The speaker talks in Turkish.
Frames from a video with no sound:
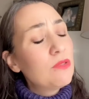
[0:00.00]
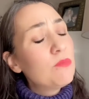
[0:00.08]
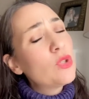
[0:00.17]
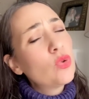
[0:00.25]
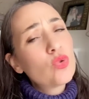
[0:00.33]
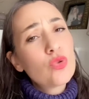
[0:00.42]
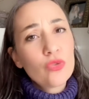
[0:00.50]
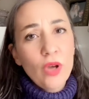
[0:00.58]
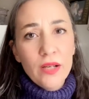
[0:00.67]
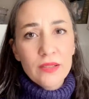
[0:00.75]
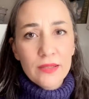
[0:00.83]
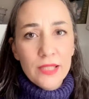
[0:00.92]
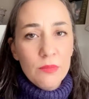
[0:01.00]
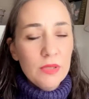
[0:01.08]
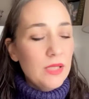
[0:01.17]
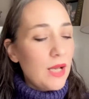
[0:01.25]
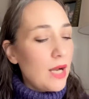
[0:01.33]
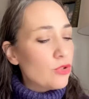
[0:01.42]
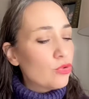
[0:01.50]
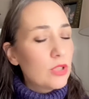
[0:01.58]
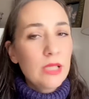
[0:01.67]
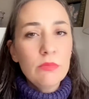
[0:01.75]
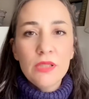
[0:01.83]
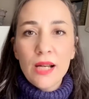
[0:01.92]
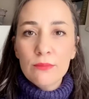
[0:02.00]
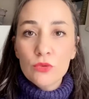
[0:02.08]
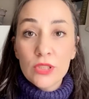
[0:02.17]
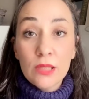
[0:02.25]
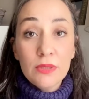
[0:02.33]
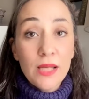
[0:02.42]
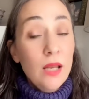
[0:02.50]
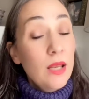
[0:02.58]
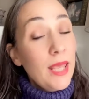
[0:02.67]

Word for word: Biz onu kurtardık diyebilirler, şunu diyebilirler, bunu diyebilirler.